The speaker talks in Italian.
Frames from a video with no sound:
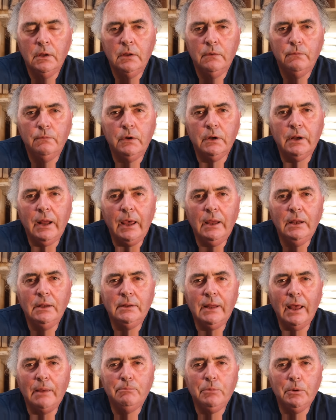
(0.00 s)
Vorrei il
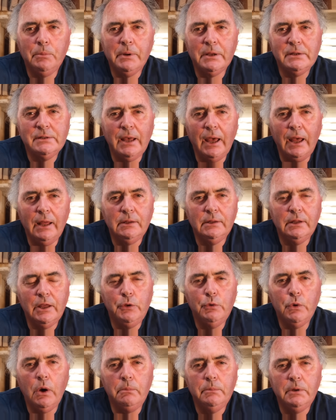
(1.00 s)
tempo presente,
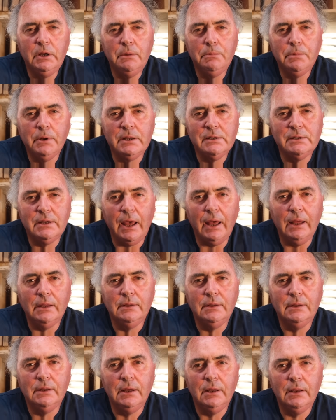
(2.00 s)
gli uomini
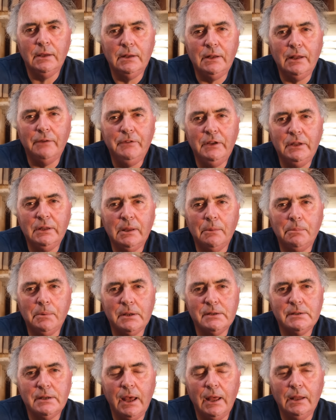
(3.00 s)
presenti, la vita
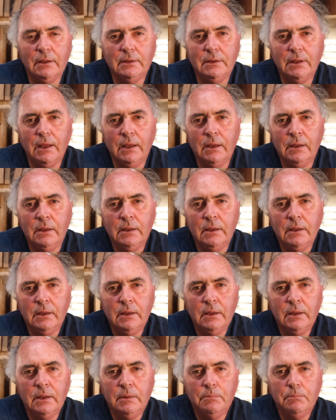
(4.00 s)
presente,
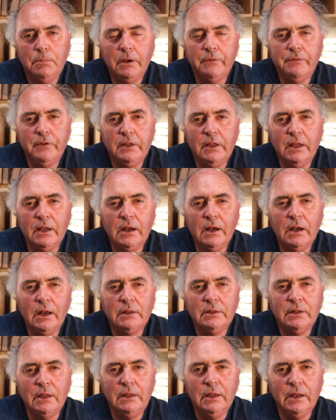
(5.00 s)
per vedere la
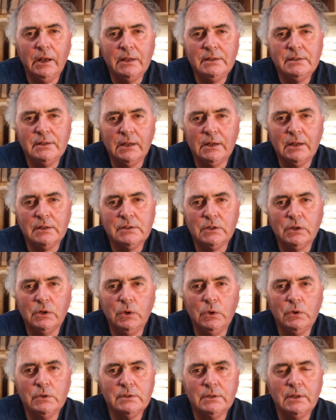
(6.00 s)
tenerezza
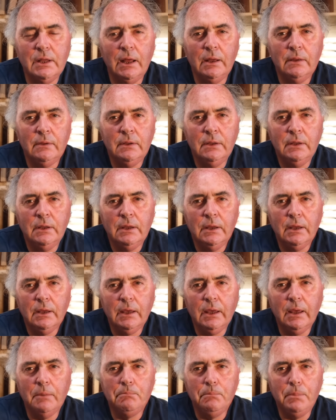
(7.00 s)
nascosta
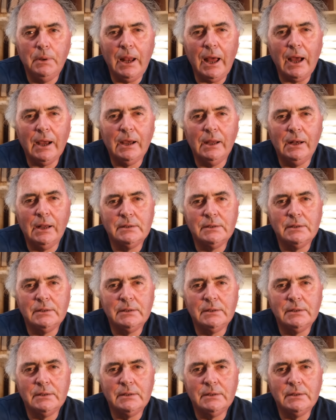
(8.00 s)
che placa la